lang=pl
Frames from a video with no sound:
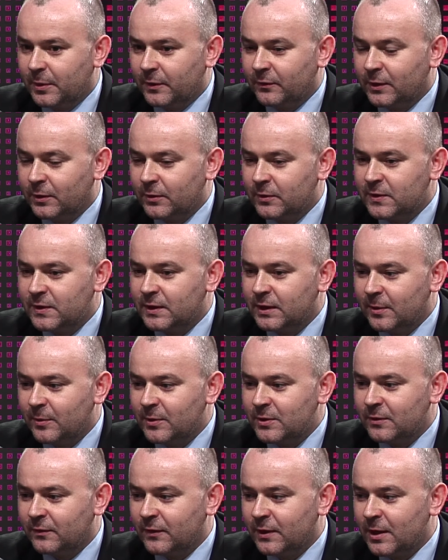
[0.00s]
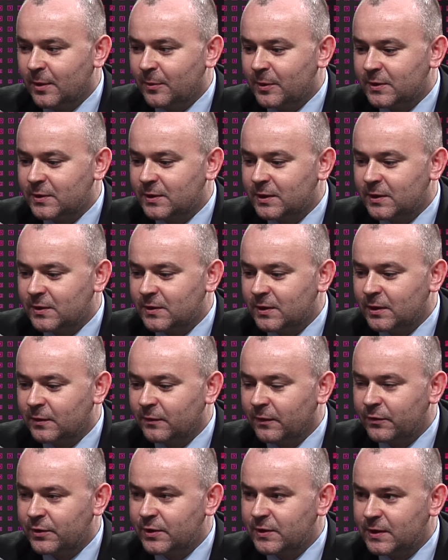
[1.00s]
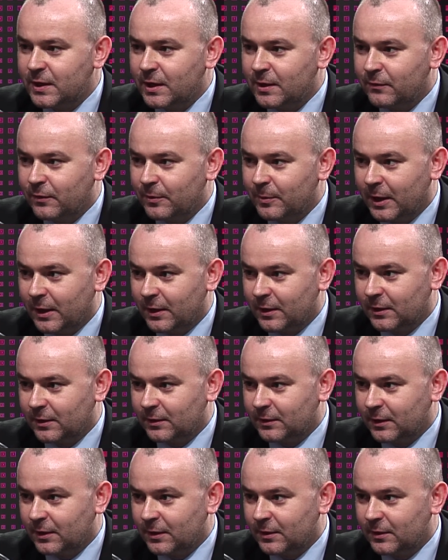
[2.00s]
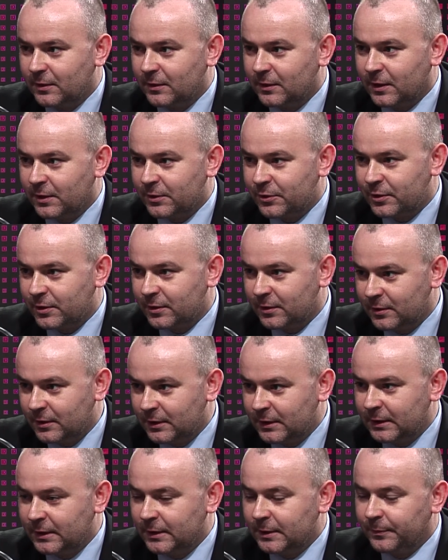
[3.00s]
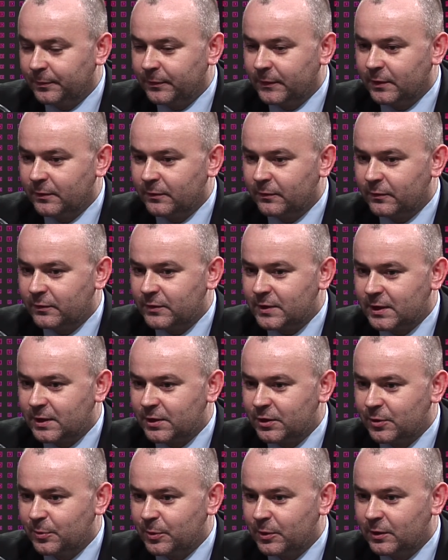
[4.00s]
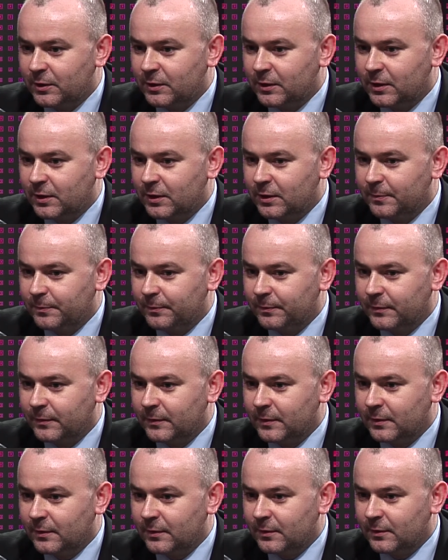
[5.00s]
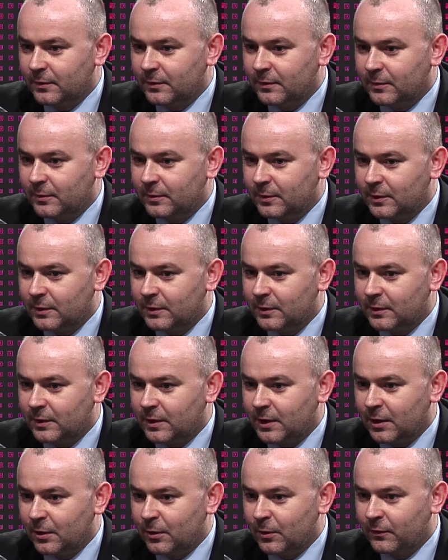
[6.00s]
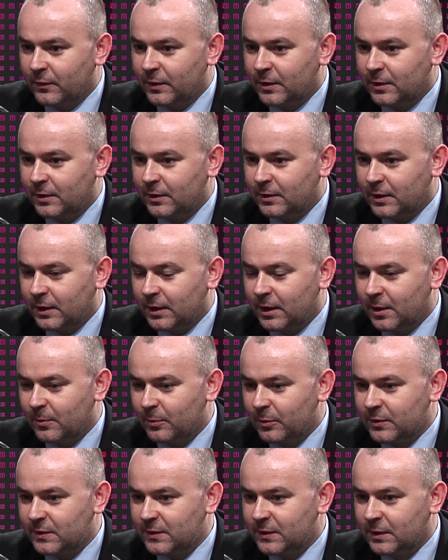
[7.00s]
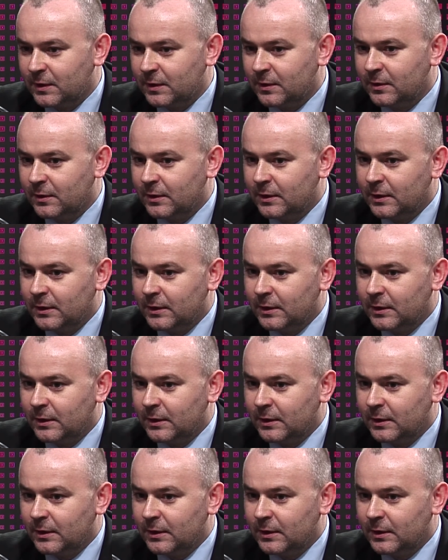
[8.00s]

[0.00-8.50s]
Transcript: pewnego zdynamizowania pracy kancelarii we wszystkich wymiarach, tak? I także w zakresie polityki mm, e, krajowej i takiej mocnej